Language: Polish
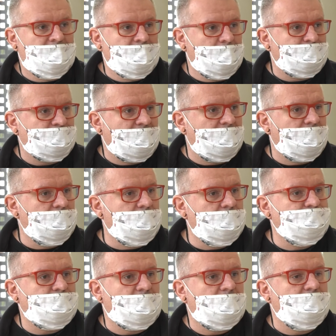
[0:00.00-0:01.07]
e,
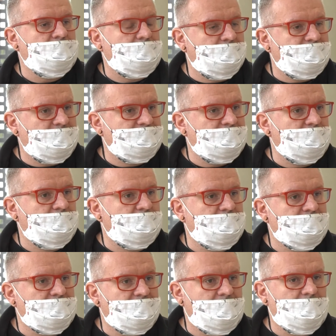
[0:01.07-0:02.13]
obszaru Ostrowca
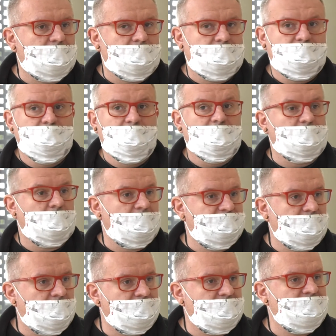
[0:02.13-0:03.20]
Świętokrzyskiego, my trochę
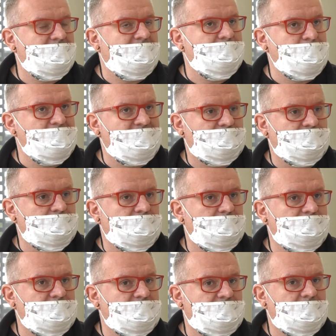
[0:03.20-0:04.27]
wychodząc dalej powiatu
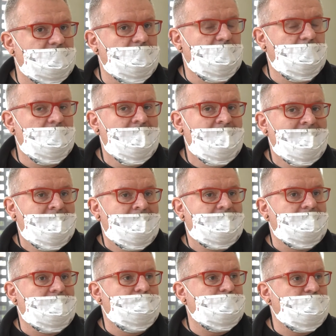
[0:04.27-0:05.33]
ostrowieckiego,
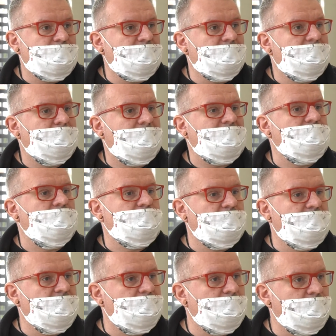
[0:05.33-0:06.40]
przy bardzo
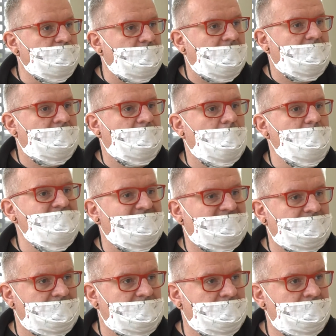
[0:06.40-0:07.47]
czynnym udziale
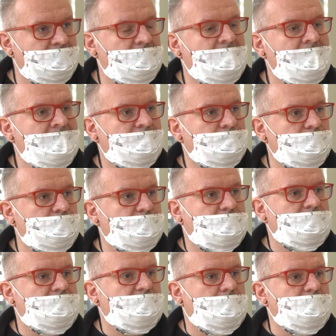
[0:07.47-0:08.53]
obywateli,
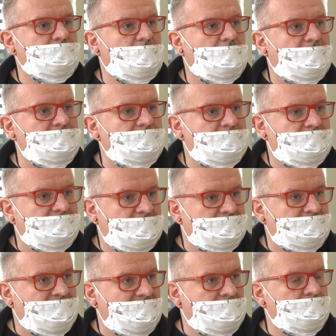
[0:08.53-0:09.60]
którzy są
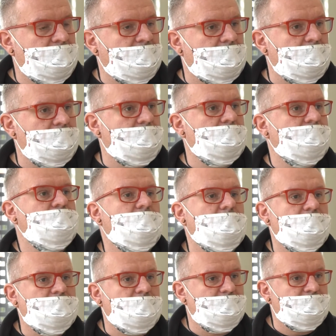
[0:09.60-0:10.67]
zorganizowani albo jako
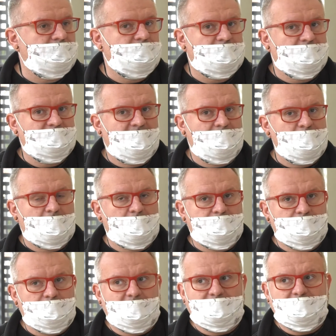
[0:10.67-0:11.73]
stowarzyszenia, albo jako
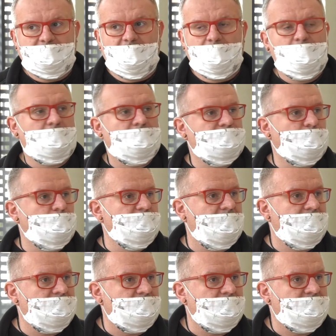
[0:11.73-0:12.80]
fundacje, albo jako
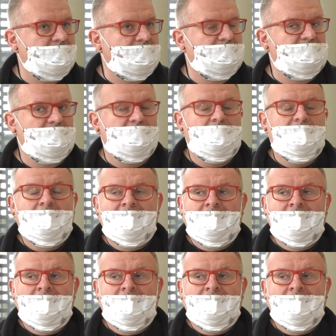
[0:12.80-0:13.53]
spółdzielnie socjalne,